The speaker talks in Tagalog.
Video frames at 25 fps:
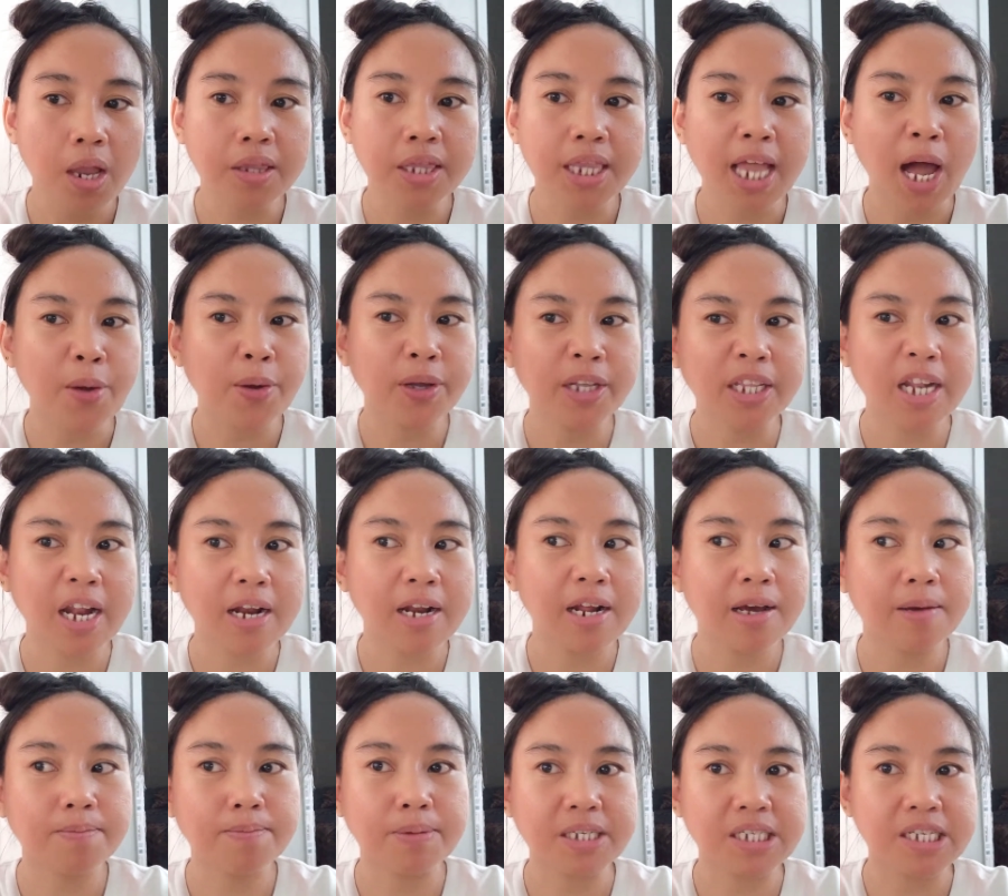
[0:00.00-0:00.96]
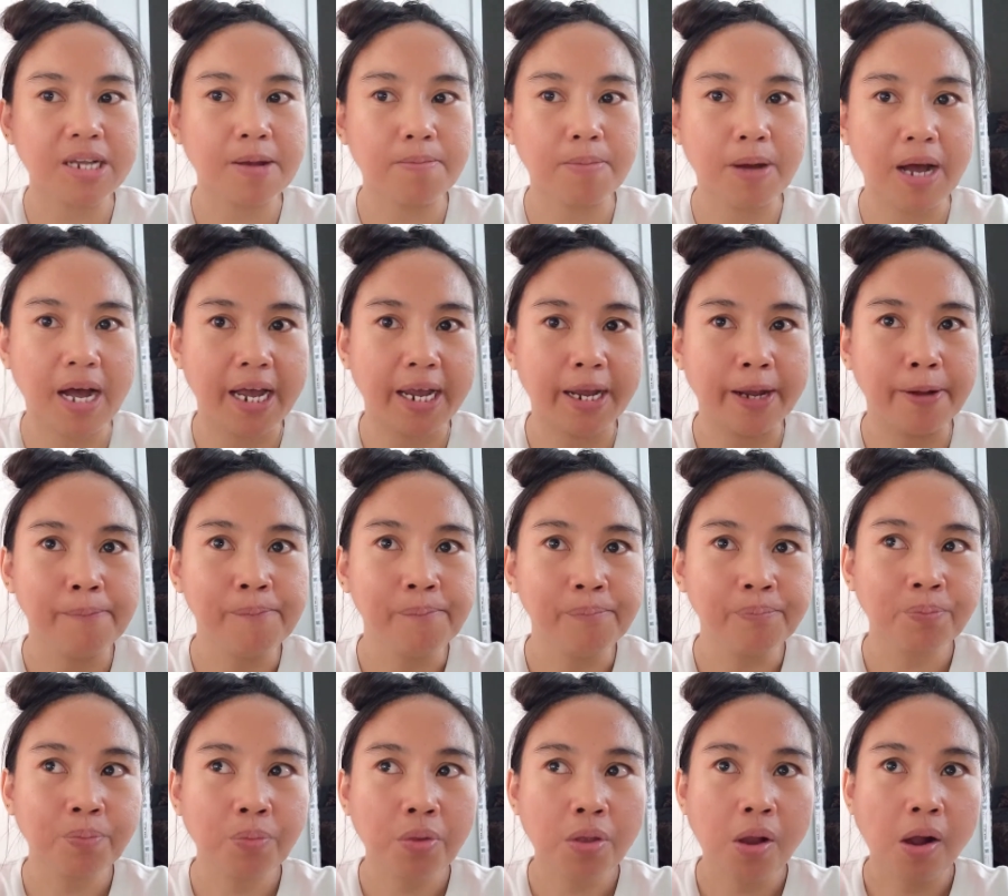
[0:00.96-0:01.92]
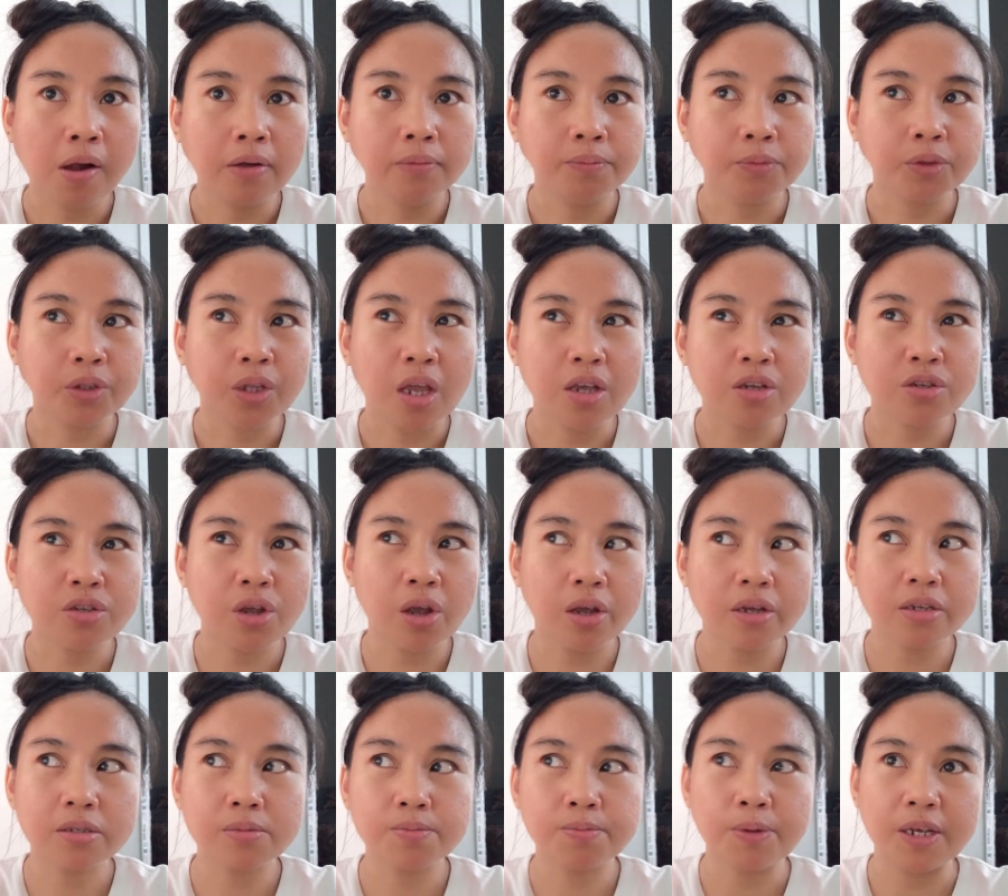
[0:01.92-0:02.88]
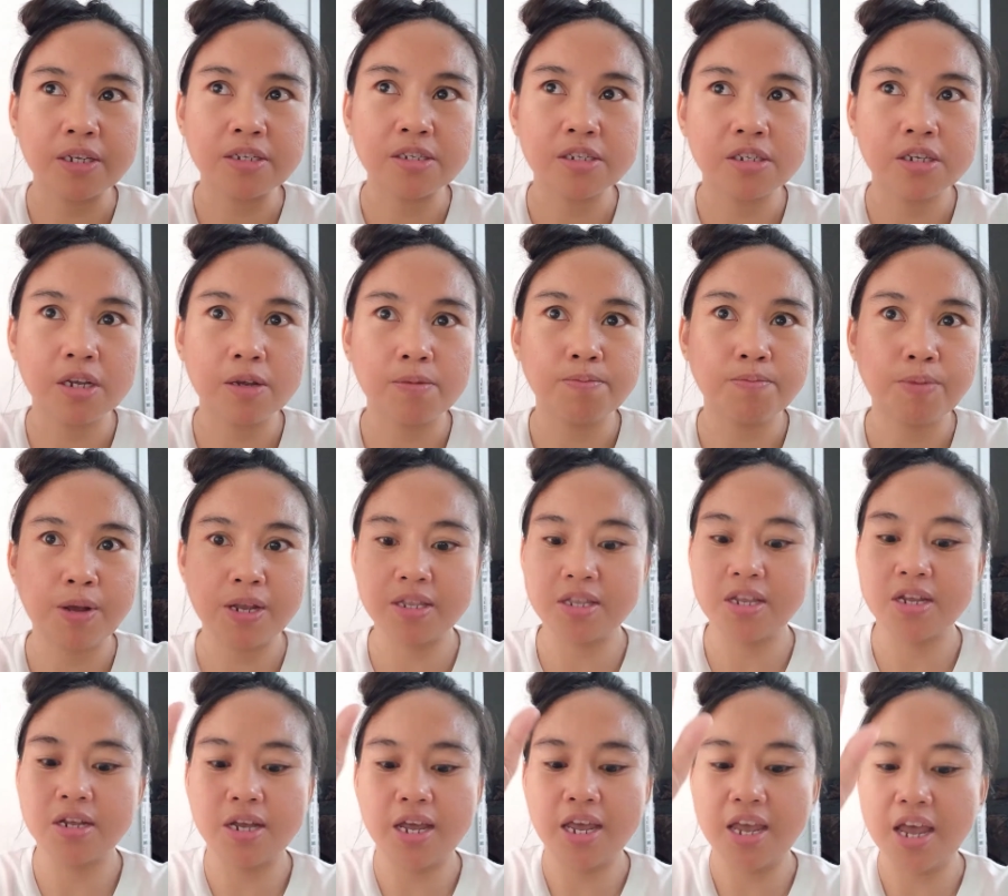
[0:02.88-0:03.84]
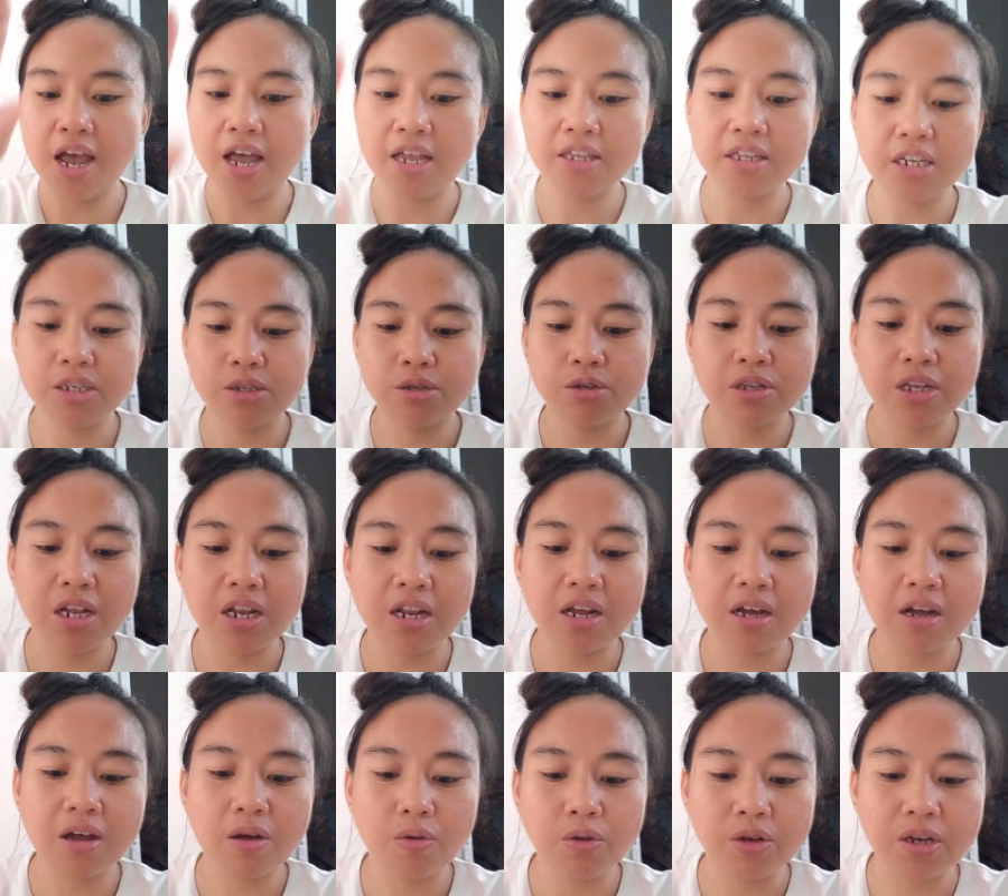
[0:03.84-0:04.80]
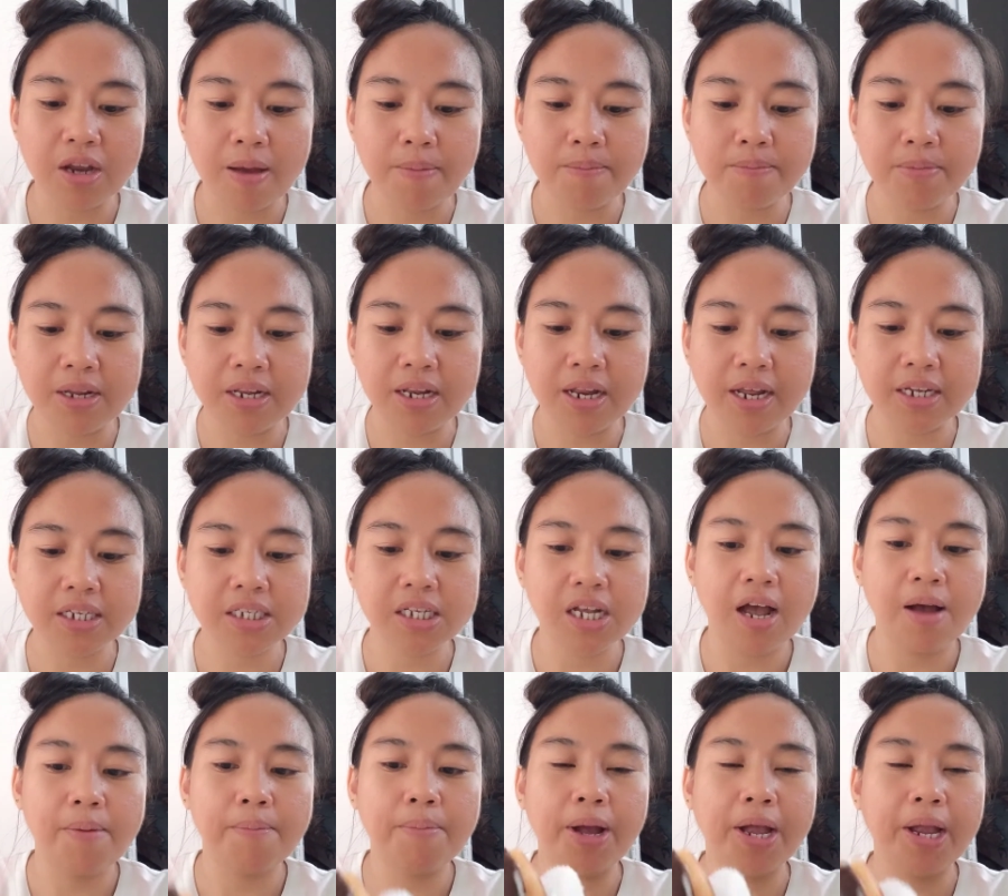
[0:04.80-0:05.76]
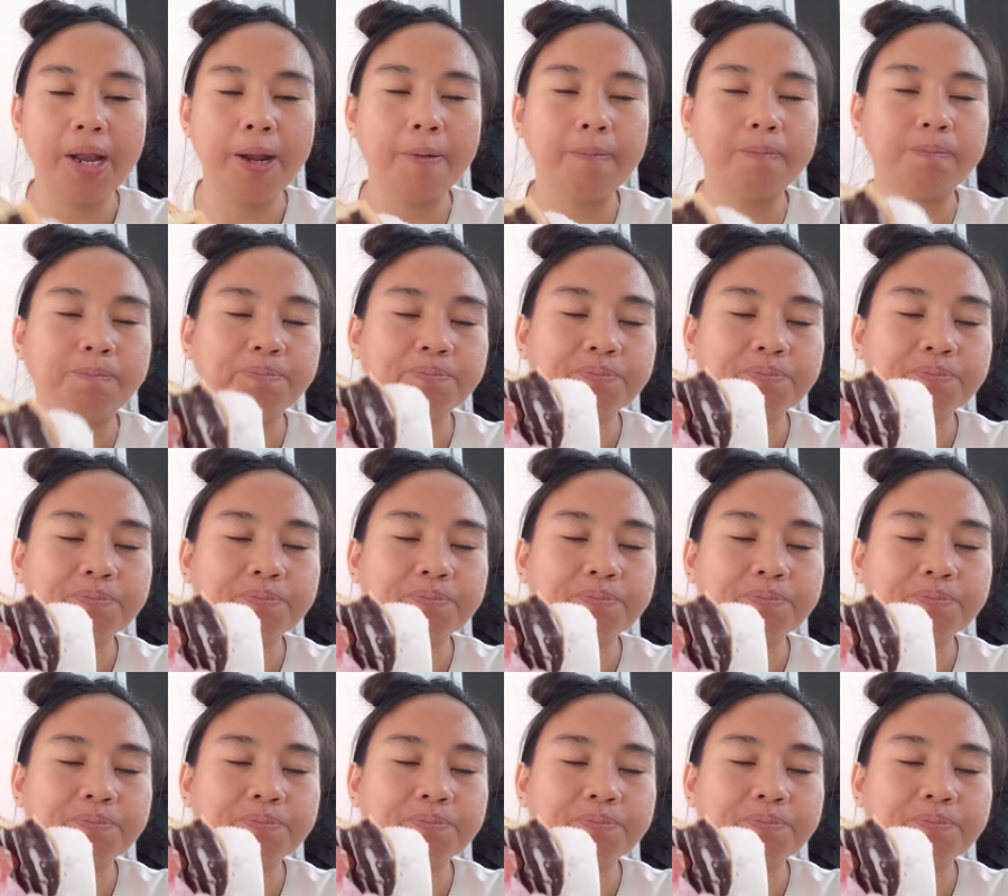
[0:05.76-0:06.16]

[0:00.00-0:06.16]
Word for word: Tawag nila pasabay. So expensive. Kaya dito na lang ako namili sa may